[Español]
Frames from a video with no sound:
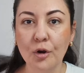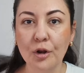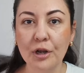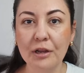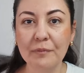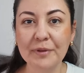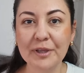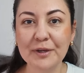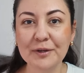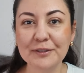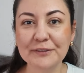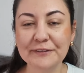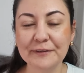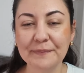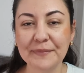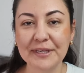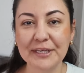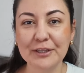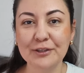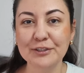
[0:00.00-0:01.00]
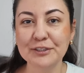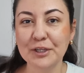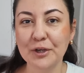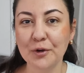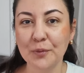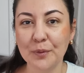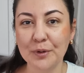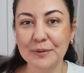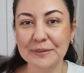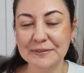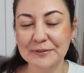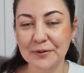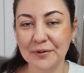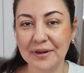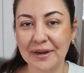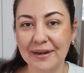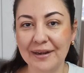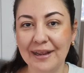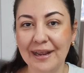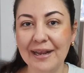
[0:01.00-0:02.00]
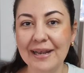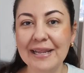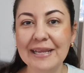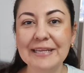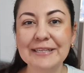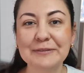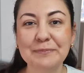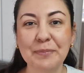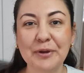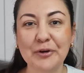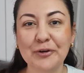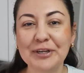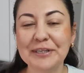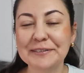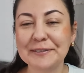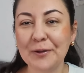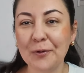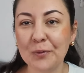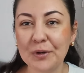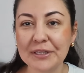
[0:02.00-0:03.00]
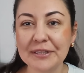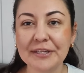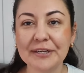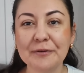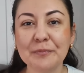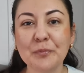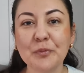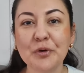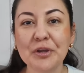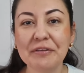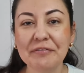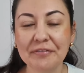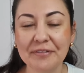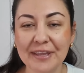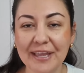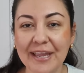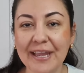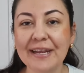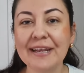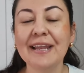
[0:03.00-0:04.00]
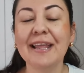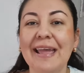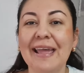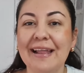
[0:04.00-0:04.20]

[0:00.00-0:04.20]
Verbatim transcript: Hola amigos, bienvenidos de nuevo a nuestro canal, espero que se encuentren muy bien.